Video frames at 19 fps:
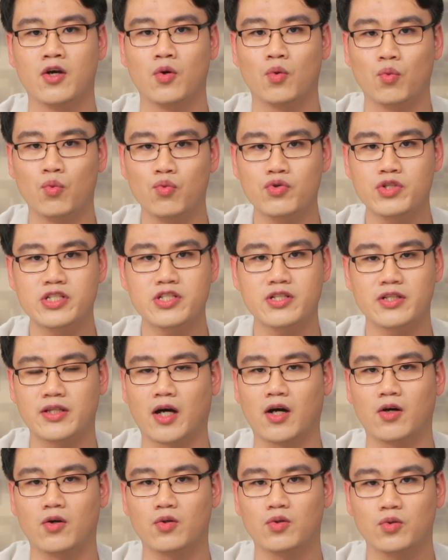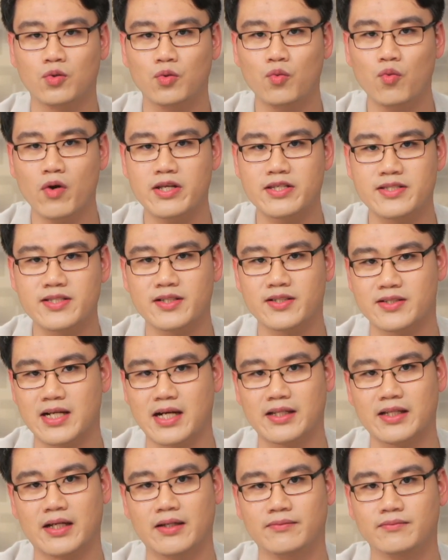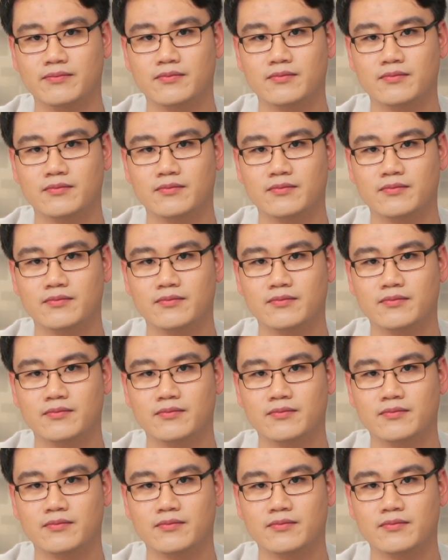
无制导惯性炸弹。